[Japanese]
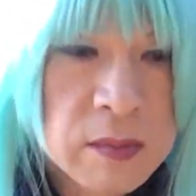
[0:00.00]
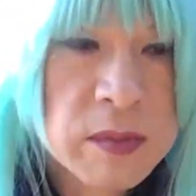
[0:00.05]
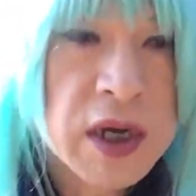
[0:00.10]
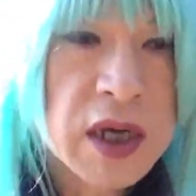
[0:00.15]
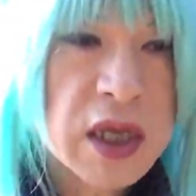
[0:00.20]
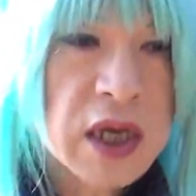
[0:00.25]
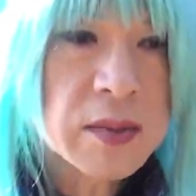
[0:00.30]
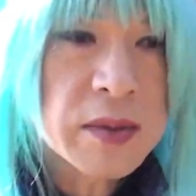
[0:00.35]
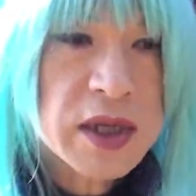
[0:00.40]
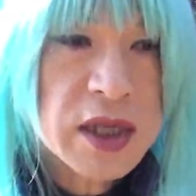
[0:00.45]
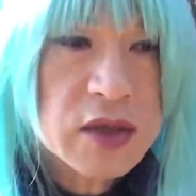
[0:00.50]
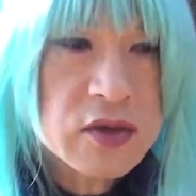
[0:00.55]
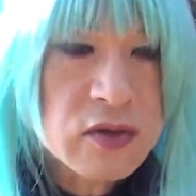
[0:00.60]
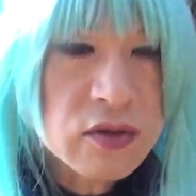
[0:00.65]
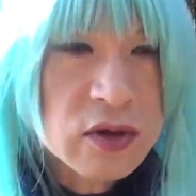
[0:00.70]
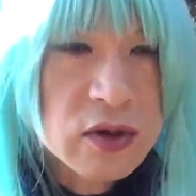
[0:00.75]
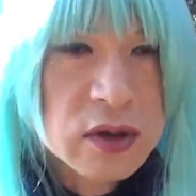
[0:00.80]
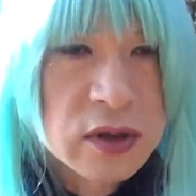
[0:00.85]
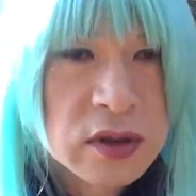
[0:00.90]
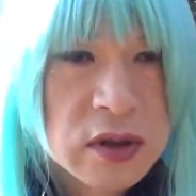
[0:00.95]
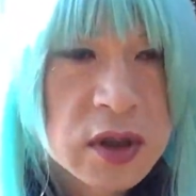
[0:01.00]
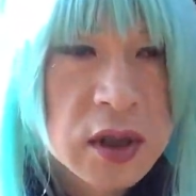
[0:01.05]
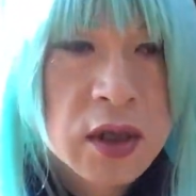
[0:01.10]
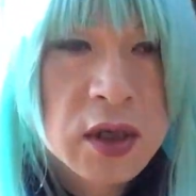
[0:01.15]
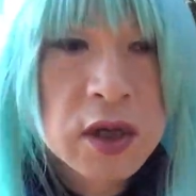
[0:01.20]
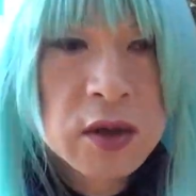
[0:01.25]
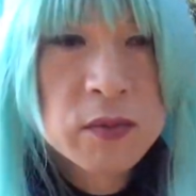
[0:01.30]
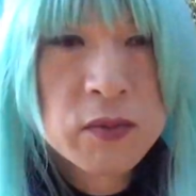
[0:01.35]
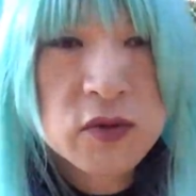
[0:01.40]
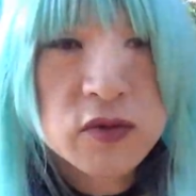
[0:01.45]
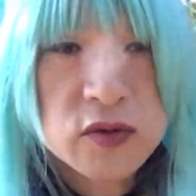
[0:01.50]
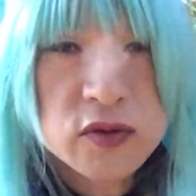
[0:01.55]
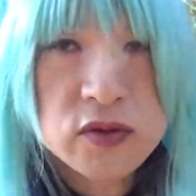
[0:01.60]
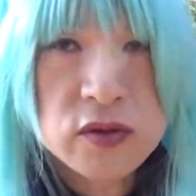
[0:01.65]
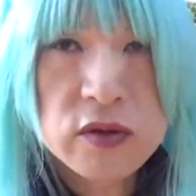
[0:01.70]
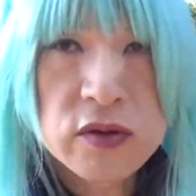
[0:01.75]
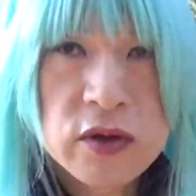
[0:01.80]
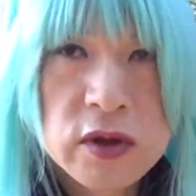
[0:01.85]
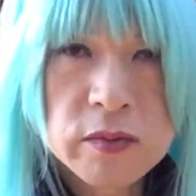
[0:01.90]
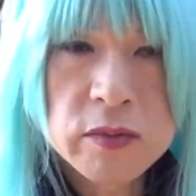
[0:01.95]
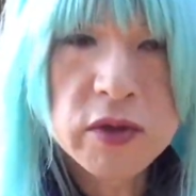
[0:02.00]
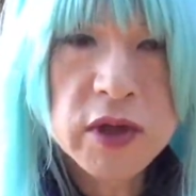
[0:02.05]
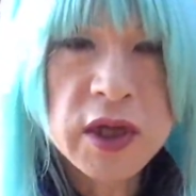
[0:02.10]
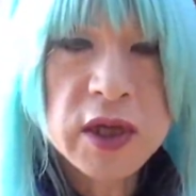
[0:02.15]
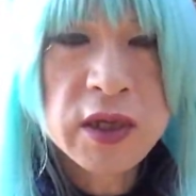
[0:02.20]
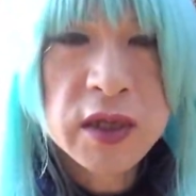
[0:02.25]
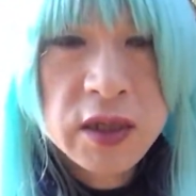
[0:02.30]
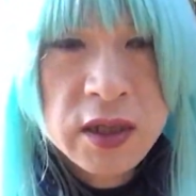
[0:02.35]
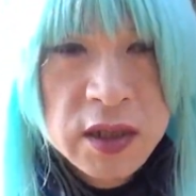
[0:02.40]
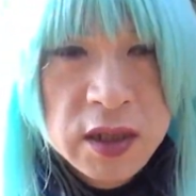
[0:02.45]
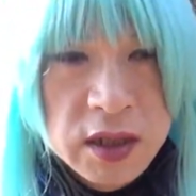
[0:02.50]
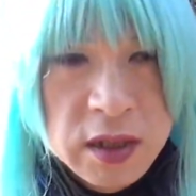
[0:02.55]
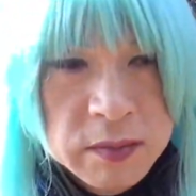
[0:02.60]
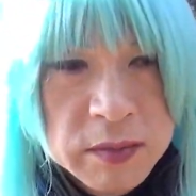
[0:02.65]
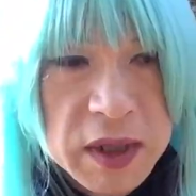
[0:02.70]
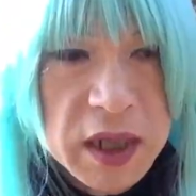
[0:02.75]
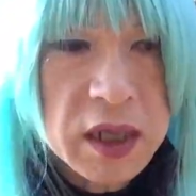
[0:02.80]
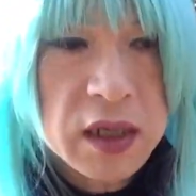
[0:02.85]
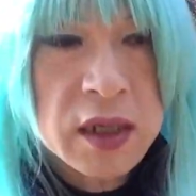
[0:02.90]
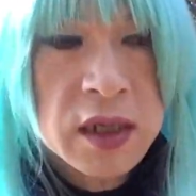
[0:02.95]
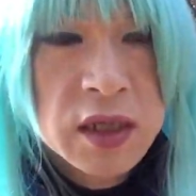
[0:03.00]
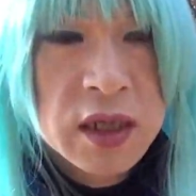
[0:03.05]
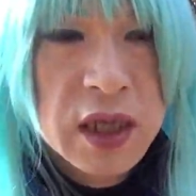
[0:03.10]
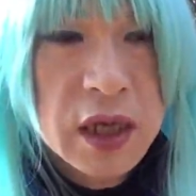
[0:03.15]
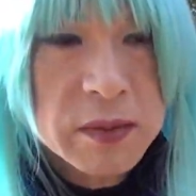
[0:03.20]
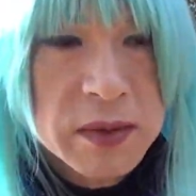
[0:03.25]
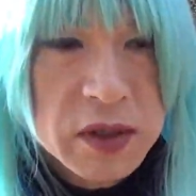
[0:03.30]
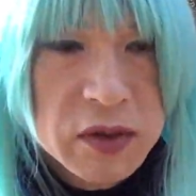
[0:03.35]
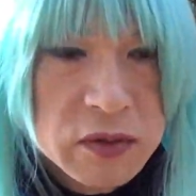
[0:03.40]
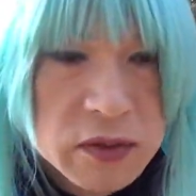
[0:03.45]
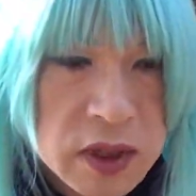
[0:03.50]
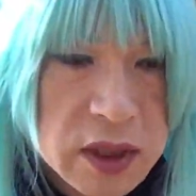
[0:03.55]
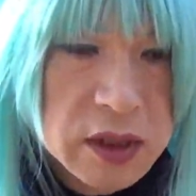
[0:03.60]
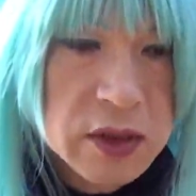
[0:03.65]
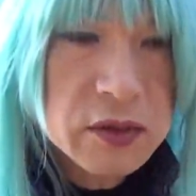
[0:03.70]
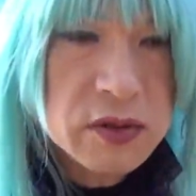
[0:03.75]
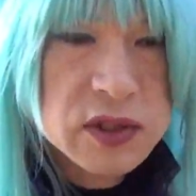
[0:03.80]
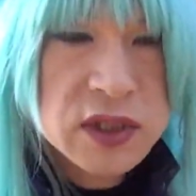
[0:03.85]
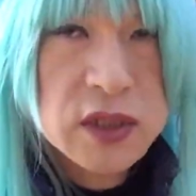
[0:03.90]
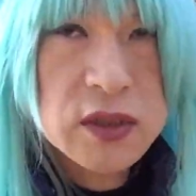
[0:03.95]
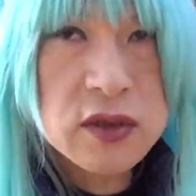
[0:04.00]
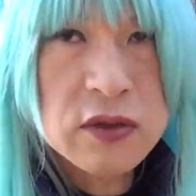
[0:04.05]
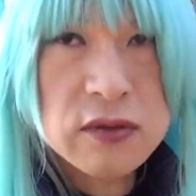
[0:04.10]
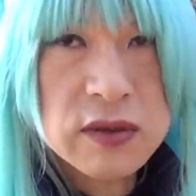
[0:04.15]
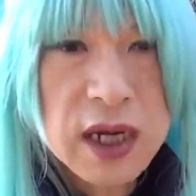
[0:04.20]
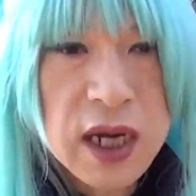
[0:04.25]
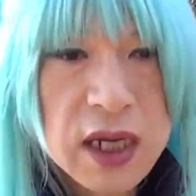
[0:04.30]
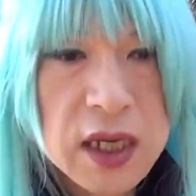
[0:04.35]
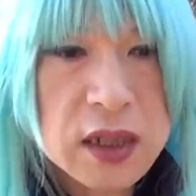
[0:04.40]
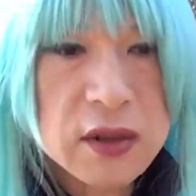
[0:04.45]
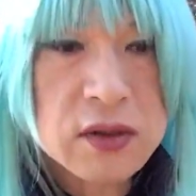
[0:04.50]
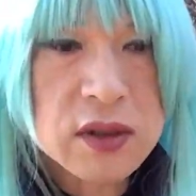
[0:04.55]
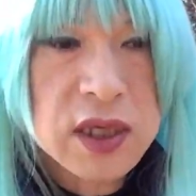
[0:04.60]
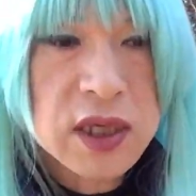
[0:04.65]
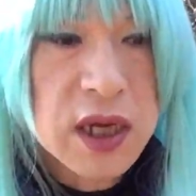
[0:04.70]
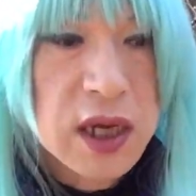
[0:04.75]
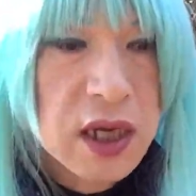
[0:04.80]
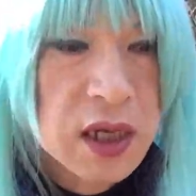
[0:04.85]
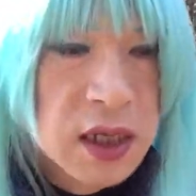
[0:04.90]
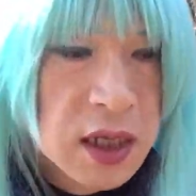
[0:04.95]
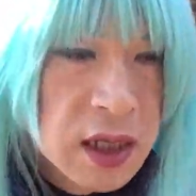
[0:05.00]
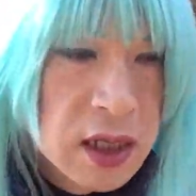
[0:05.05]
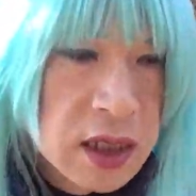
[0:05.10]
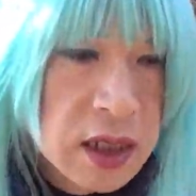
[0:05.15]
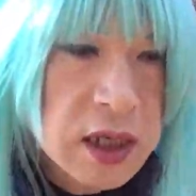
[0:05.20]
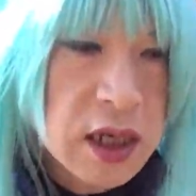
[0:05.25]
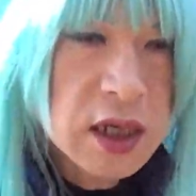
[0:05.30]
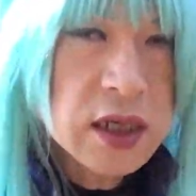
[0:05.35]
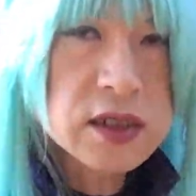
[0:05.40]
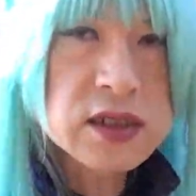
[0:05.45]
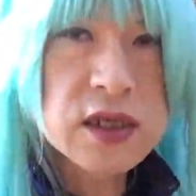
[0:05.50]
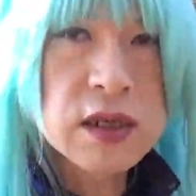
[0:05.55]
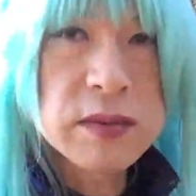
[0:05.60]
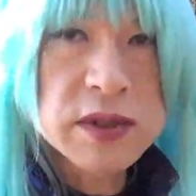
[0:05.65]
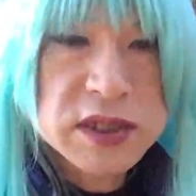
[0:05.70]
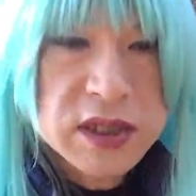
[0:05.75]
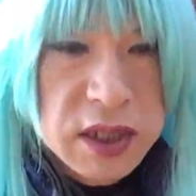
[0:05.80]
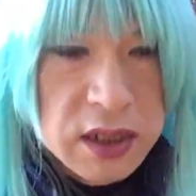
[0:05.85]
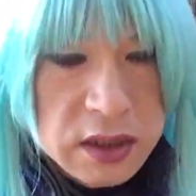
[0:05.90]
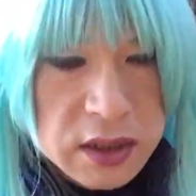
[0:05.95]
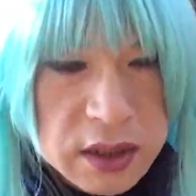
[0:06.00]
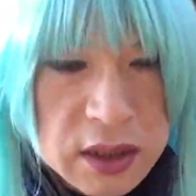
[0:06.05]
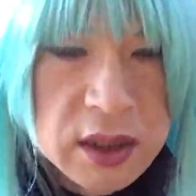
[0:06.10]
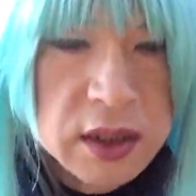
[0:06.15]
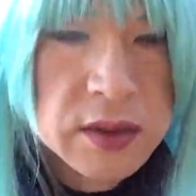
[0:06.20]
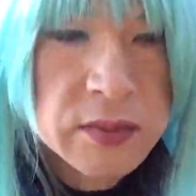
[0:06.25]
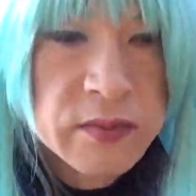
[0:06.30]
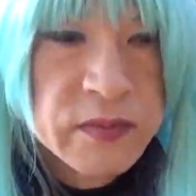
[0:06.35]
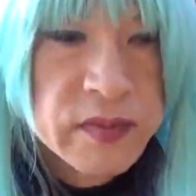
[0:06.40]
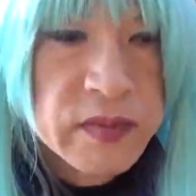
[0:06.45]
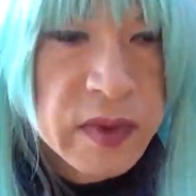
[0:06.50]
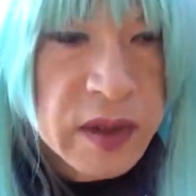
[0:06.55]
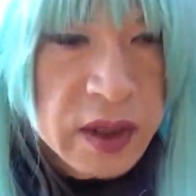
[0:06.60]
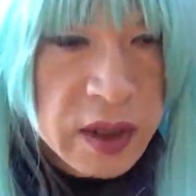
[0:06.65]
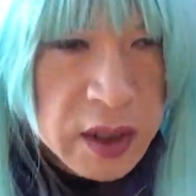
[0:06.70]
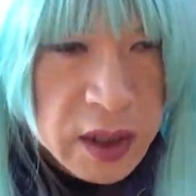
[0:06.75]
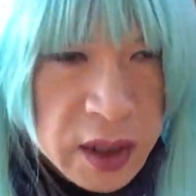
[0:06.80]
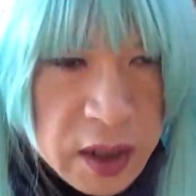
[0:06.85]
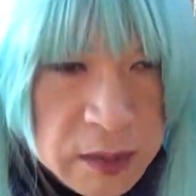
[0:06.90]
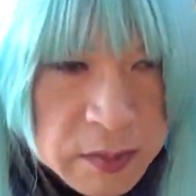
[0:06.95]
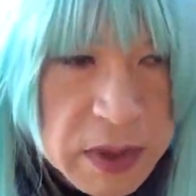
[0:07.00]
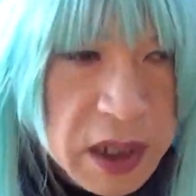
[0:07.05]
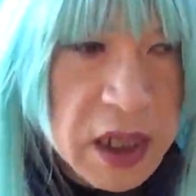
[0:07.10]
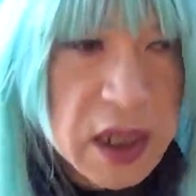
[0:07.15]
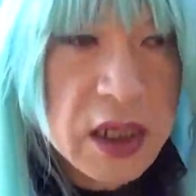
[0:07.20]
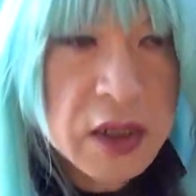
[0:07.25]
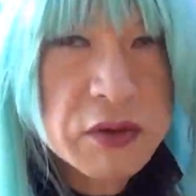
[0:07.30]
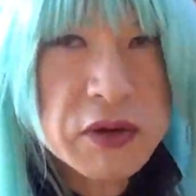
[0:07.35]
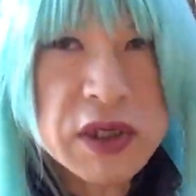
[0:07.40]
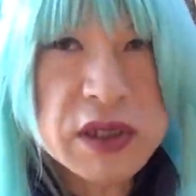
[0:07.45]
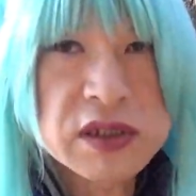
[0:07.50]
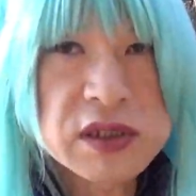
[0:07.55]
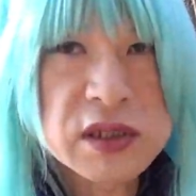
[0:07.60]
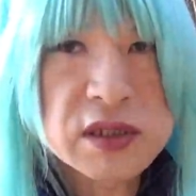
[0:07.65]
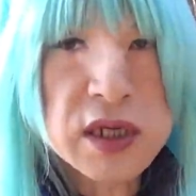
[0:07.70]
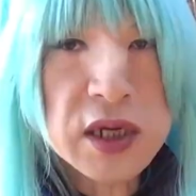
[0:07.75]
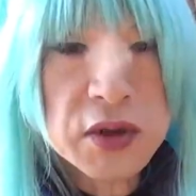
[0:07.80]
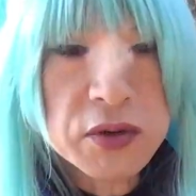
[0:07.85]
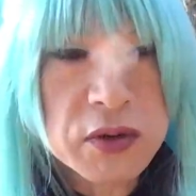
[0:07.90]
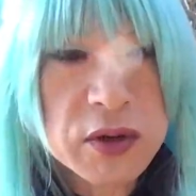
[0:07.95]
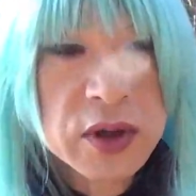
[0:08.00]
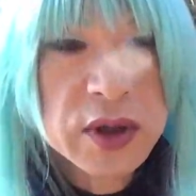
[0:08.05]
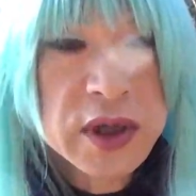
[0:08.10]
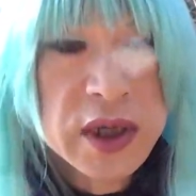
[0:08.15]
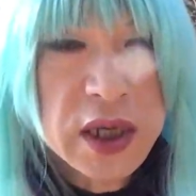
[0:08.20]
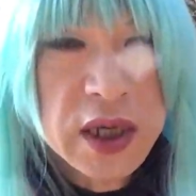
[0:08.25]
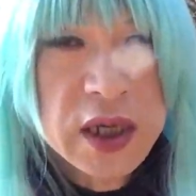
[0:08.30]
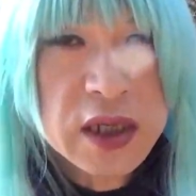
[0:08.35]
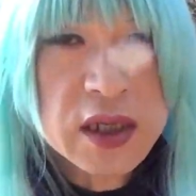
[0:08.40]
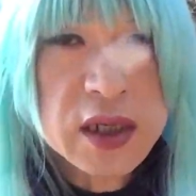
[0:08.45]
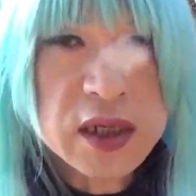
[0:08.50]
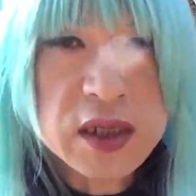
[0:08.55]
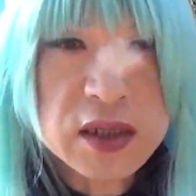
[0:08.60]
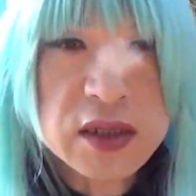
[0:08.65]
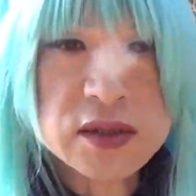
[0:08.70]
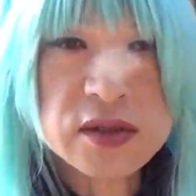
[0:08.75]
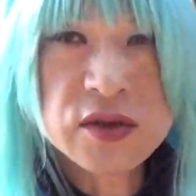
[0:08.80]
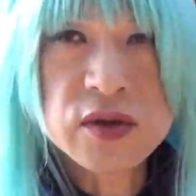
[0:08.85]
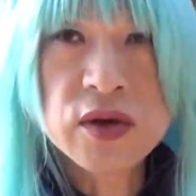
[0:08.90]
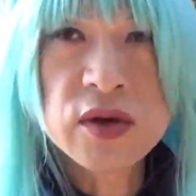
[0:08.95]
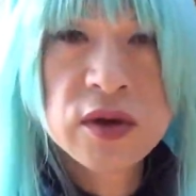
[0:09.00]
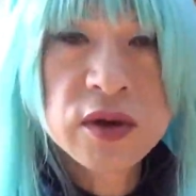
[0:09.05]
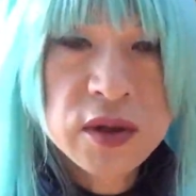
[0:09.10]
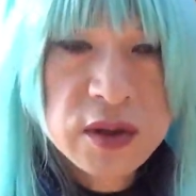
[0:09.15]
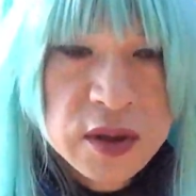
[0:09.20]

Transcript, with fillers: まあ、山だともっとそれよりもね、まあ、山のね稜線によって早く日がかけちゃいますからね、まあ、早起きせざるを得ないんですよ。